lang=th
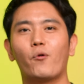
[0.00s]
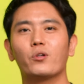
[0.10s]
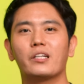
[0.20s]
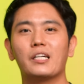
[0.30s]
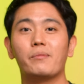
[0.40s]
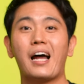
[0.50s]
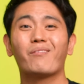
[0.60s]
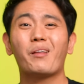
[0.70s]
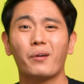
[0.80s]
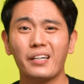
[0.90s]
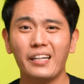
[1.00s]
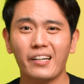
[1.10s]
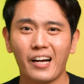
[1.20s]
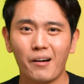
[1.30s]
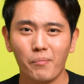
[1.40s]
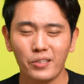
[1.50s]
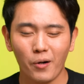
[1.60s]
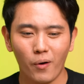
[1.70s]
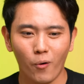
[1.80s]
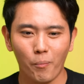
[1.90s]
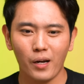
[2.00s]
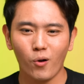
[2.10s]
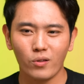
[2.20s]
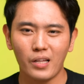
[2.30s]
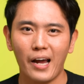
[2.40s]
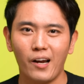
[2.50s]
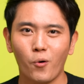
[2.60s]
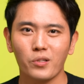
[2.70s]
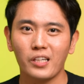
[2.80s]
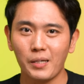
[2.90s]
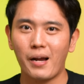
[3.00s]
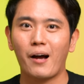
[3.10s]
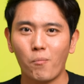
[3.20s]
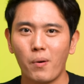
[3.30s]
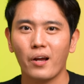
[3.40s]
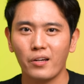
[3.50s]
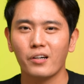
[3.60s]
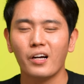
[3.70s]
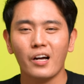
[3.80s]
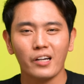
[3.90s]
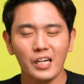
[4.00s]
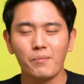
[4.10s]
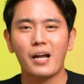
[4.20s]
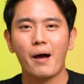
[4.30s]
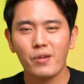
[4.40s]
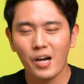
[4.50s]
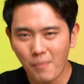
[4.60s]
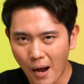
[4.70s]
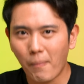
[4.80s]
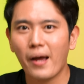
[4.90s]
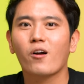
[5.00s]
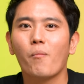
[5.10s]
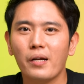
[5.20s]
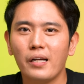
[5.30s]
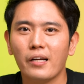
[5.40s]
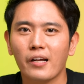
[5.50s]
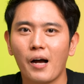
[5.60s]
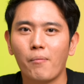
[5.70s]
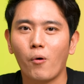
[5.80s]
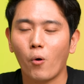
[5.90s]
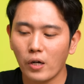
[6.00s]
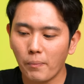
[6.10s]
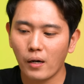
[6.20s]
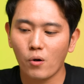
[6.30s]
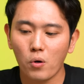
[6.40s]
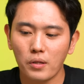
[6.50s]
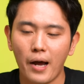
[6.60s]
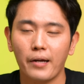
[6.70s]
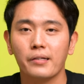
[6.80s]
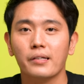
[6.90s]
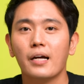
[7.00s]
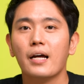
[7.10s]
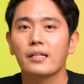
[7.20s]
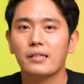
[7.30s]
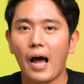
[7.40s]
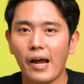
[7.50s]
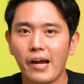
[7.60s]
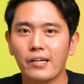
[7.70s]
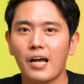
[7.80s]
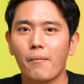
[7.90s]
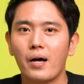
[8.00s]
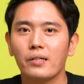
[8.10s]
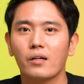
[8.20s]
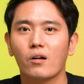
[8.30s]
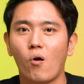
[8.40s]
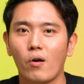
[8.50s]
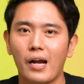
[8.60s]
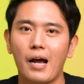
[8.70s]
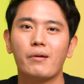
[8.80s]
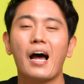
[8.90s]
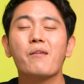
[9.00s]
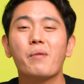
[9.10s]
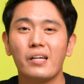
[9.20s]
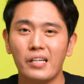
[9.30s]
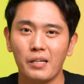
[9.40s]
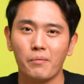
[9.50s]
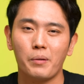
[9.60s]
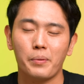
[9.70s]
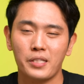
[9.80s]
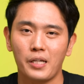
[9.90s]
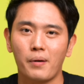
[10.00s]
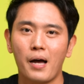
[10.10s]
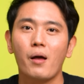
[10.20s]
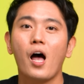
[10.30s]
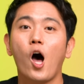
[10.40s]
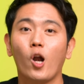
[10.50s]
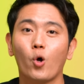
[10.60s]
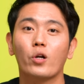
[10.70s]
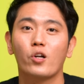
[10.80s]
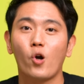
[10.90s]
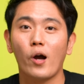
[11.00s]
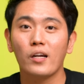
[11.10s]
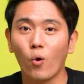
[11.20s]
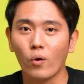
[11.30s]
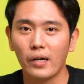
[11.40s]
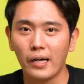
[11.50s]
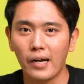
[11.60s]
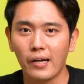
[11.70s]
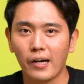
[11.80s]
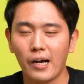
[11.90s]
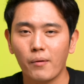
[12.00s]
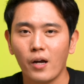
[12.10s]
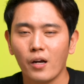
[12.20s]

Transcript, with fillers: บควรจะดื่มน้ำแต่พอดีนะครับไม่ใช่ว่าโอเป็นโรคไตแล้วควรจะดื่มน้ำเข้าไปเยอะ ดื่มน้ำเยอะมากไปก็ไม่ดีนะครับเพราะว่าคนที่เป็นโรคไตคือไตอ่ะสามารถที่จะกรองน้ำได้ไม่ดี มีประสิทธิภาพลดน้อยลงนั่นเองนะครับ